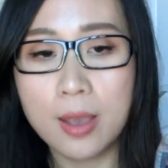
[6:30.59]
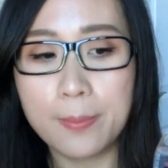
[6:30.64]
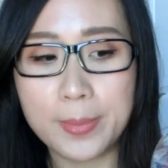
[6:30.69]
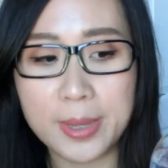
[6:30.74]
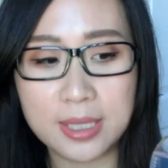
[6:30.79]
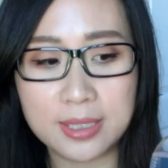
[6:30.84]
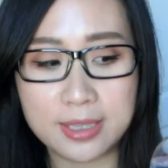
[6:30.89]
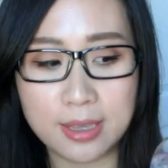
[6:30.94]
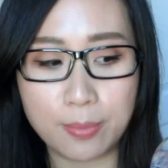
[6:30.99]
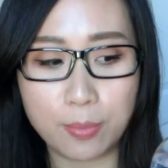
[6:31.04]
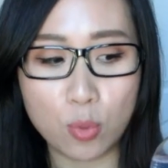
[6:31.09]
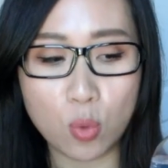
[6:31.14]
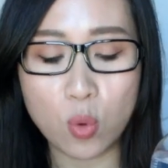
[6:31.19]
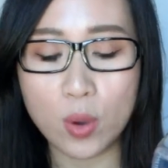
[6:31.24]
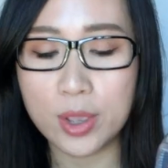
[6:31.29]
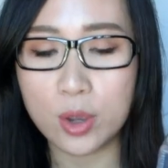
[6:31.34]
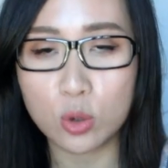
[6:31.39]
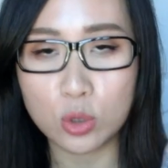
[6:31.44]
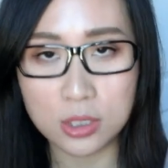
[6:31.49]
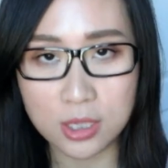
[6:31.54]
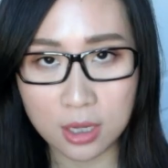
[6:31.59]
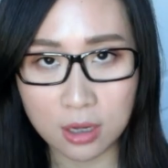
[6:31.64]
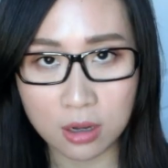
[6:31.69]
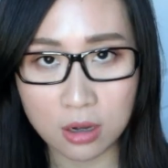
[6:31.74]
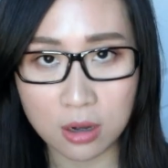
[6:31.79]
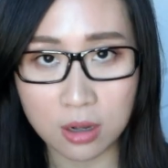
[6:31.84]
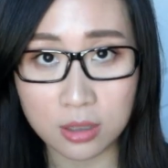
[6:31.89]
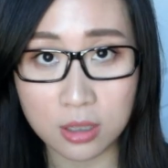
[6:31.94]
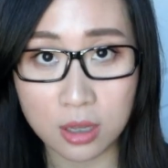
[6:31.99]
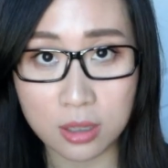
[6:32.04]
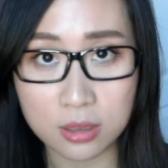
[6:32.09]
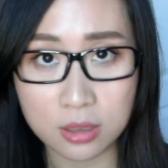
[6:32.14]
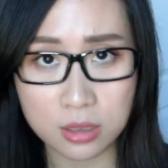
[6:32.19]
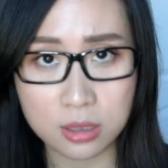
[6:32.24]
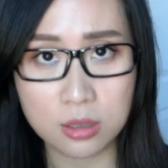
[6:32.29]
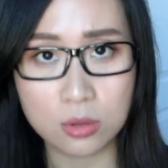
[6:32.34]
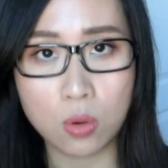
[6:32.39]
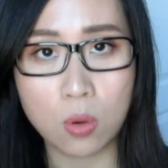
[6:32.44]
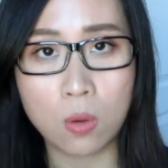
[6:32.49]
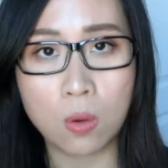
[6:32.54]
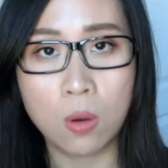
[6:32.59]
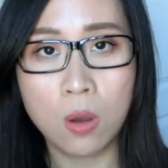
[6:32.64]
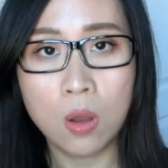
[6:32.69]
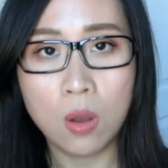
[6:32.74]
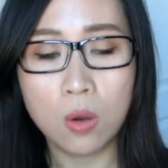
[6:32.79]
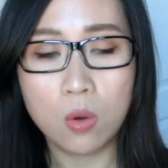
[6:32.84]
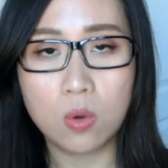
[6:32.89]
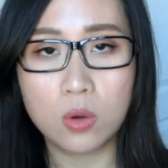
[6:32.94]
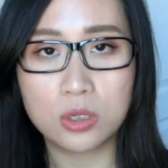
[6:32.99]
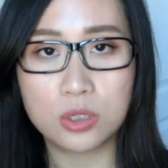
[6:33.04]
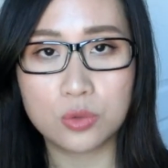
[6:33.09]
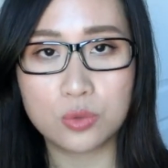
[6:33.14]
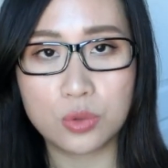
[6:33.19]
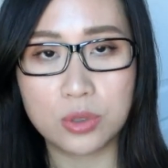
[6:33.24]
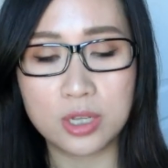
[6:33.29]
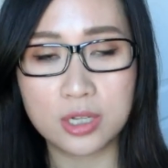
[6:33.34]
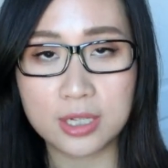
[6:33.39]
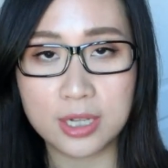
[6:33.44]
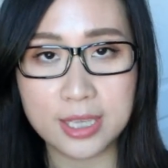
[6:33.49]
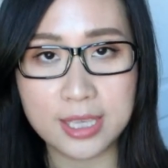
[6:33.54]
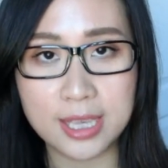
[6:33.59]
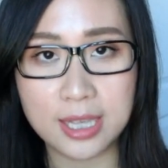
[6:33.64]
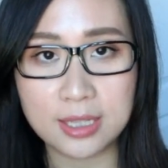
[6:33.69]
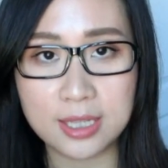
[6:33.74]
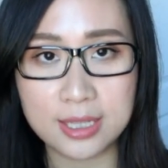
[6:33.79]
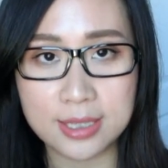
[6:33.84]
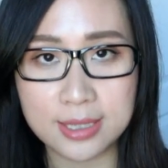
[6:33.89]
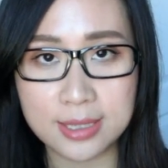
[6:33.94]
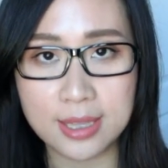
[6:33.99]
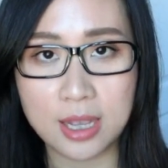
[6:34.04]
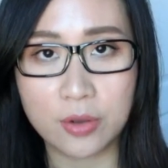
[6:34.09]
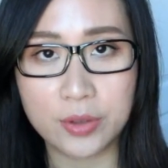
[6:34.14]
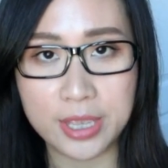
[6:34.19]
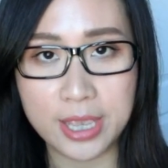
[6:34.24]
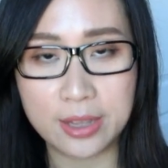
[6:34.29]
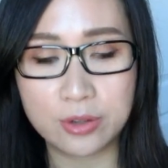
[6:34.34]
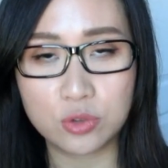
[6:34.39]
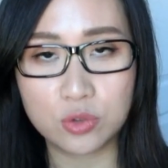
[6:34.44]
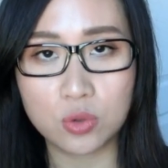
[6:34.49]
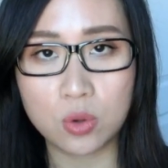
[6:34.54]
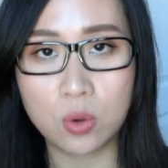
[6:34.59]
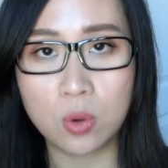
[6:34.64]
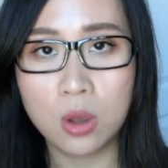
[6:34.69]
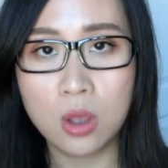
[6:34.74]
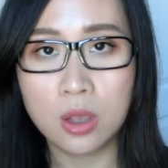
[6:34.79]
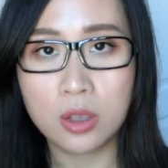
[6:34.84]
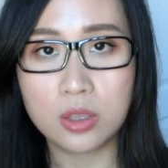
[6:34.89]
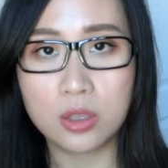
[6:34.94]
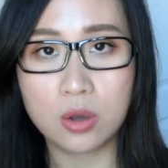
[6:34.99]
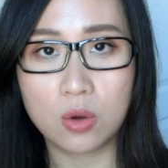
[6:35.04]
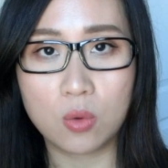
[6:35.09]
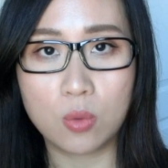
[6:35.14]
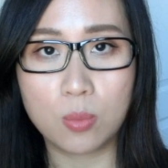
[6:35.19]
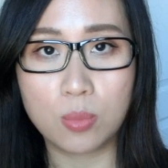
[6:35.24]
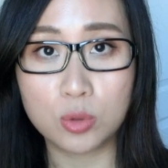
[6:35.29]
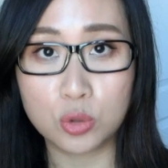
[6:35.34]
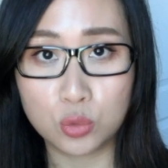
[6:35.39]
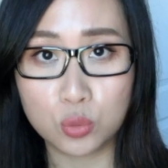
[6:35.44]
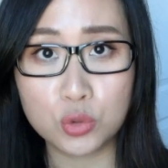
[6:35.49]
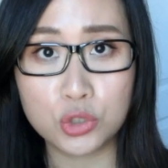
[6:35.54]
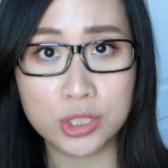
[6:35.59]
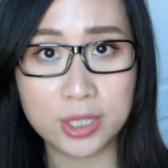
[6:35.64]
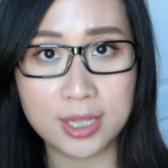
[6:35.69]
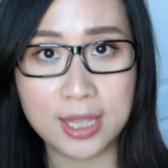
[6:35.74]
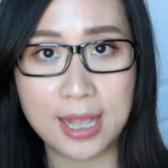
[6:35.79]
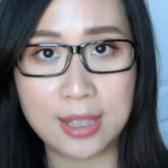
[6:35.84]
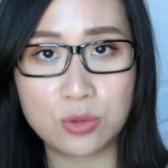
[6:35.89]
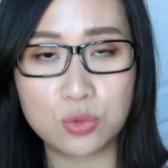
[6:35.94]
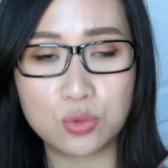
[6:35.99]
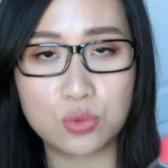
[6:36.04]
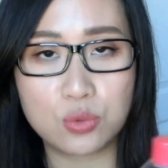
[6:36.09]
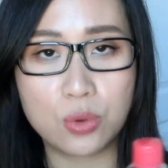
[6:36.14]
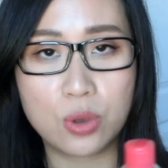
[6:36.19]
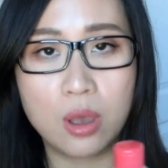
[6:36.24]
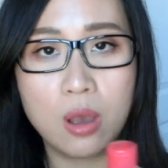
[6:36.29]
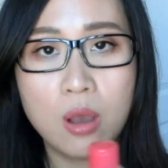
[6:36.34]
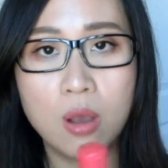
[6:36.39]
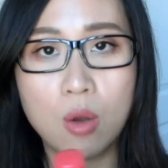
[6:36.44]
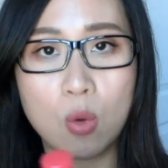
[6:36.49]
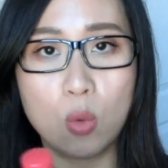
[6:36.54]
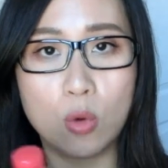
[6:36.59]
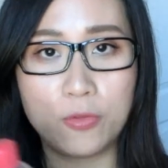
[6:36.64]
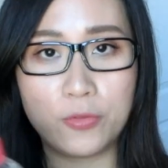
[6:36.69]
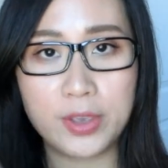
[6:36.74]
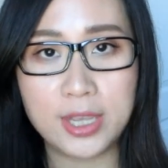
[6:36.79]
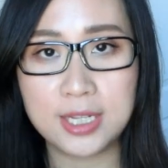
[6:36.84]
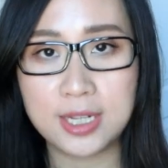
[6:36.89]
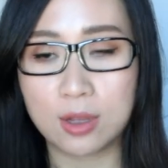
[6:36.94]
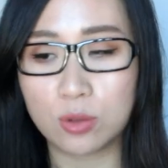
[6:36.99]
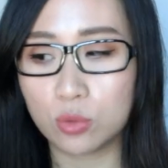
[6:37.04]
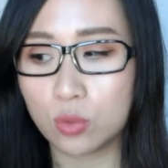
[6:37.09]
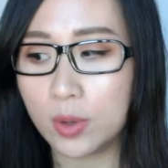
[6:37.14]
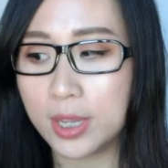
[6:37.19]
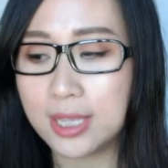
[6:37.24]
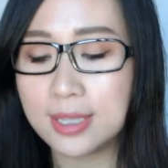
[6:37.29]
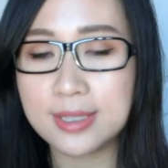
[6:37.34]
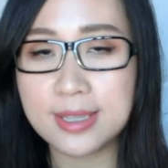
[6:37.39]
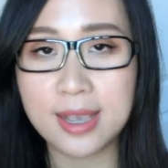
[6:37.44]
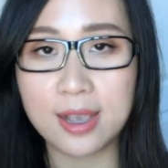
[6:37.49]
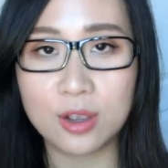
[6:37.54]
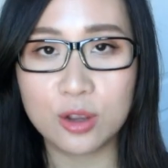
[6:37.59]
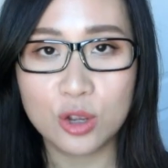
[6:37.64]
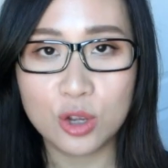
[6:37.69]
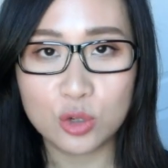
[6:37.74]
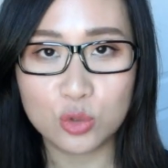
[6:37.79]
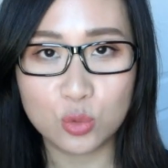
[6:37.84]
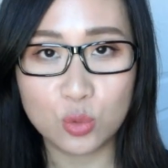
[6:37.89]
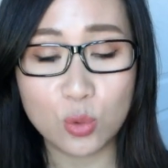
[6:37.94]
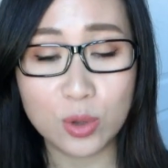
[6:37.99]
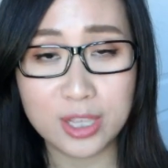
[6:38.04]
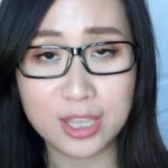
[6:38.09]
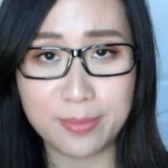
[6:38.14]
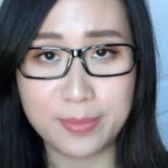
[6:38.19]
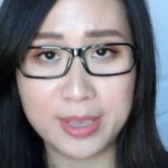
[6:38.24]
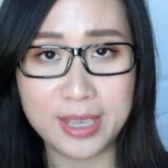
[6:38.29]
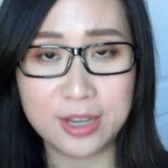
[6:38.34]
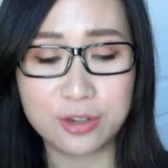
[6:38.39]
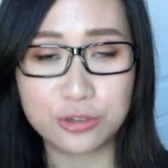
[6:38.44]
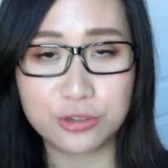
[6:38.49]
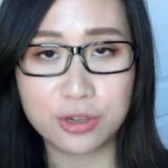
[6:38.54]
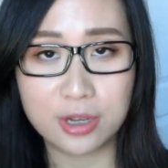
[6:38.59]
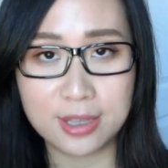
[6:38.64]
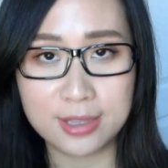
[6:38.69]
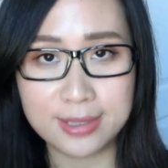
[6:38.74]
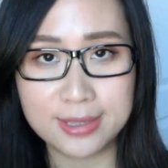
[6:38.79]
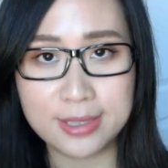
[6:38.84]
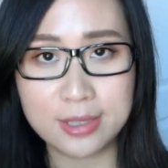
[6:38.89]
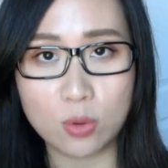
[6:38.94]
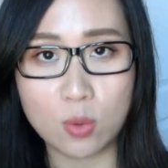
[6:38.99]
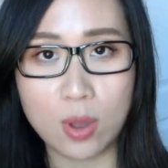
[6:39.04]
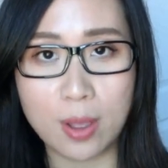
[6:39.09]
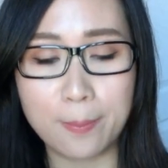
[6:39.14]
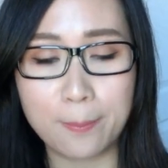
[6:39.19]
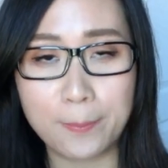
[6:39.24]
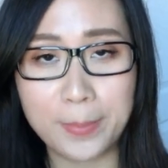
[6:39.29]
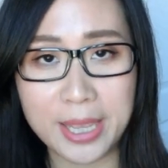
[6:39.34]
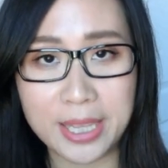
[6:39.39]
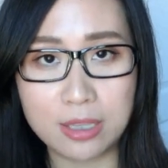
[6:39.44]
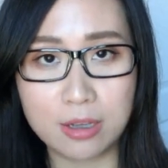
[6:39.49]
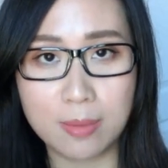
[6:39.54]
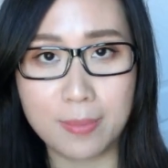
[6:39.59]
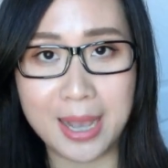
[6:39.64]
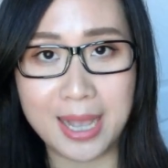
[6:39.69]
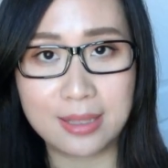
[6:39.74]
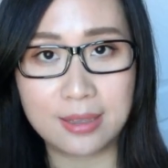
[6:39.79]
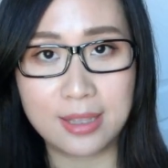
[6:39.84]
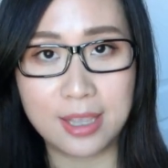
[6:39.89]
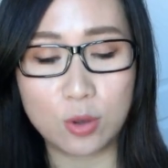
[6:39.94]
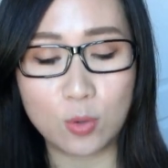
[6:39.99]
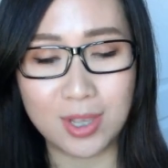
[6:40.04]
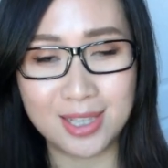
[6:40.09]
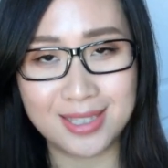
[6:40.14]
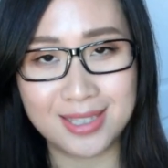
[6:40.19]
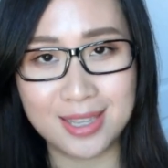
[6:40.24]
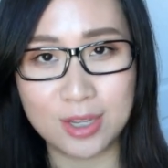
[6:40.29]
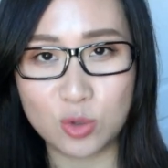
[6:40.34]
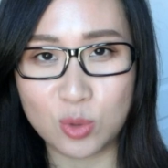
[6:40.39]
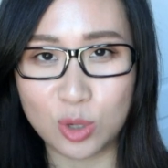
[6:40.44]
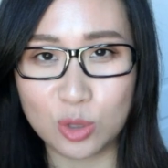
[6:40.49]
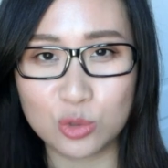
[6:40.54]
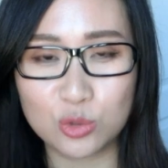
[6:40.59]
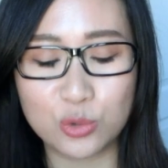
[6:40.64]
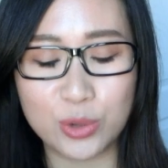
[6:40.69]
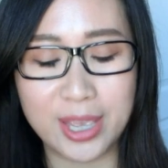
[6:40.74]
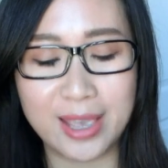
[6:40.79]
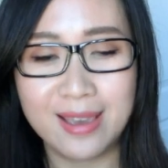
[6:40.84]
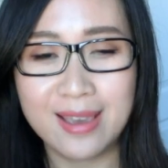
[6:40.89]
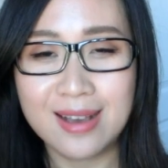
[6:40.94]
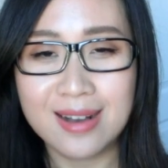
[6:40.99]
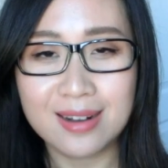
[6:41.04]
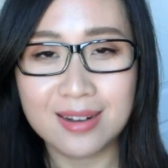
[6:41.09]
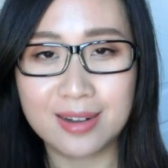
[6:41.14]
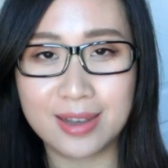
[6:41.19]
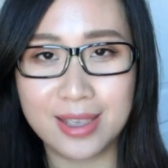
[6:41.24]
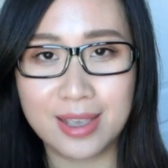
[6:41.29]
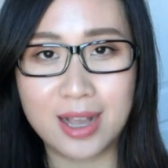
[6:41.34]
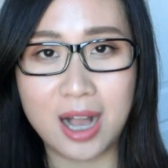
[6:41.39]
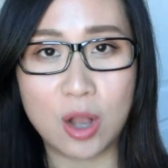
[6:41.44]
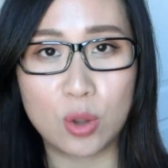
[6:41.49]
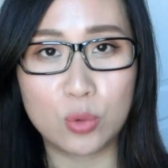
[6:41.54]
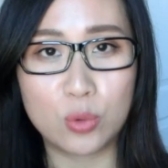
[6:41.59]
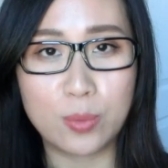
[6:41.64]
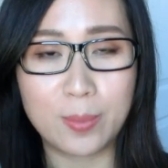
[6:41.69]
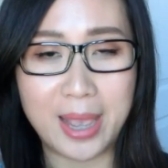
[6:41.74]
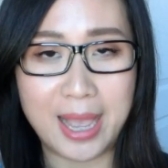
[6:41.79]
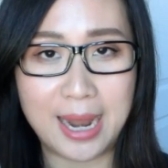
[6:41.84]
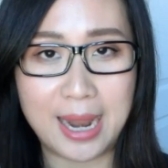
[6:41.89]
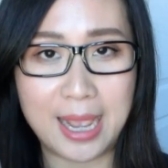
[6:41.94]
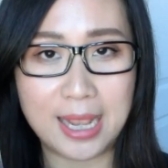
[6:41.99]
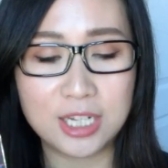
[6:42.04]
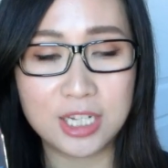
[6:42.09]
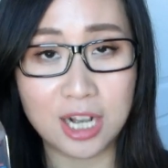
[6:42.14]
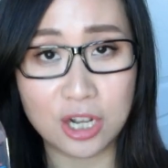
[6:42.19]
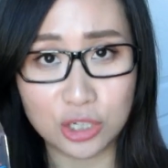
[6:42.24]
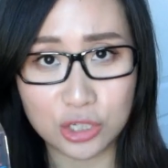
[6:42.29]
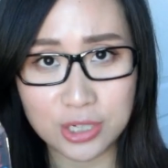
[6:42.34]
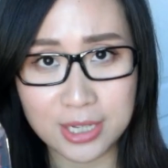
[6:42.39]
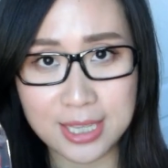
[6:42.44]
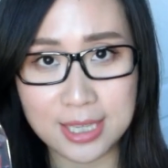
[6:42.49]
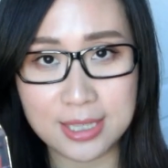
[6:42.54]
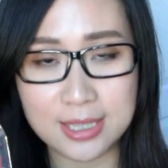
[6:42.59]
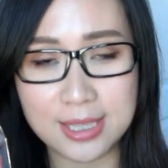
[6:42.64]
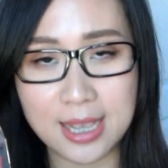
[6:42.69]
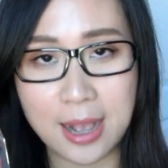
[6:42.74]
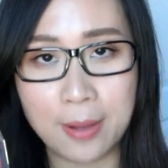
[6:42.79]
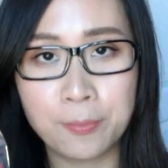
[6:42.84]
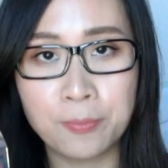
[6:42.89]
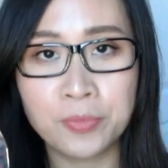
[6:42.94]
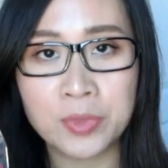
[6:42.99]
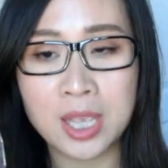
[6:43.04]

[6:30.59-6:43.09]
并且不会有任何的刺痛或者觉得这个液体进到眼中有不舒适的感觉，我非常推荐。如果你们也是很喜欢贝德玛的那款卸妆水，可以考虑买来尝试一下。